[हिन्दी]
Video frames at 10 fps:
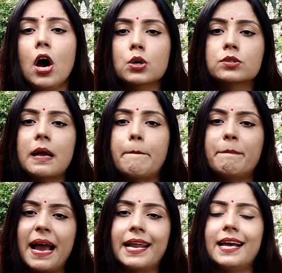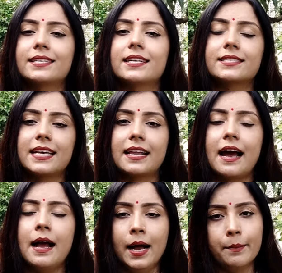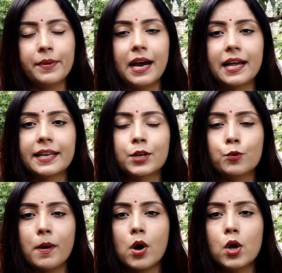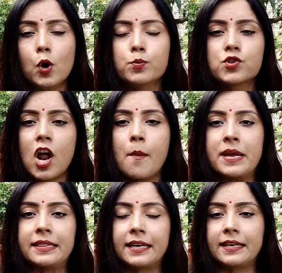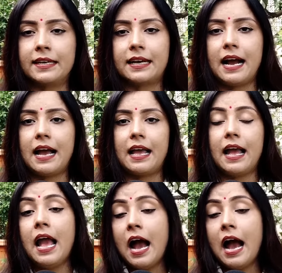और उसका पहला नजारा बिहार के रूपौली उपचुनाव में दिखने लगा है